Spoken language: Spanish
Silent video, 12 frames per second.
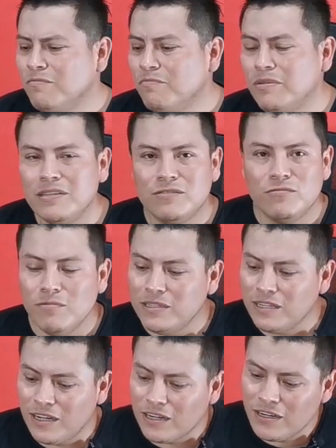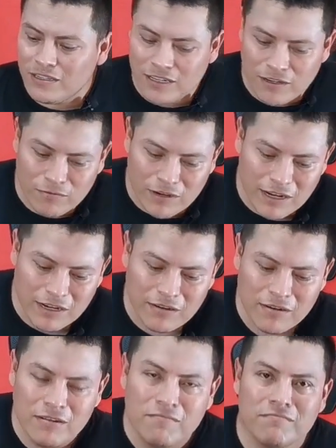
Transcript: Pues tú vas a agarrar el celular,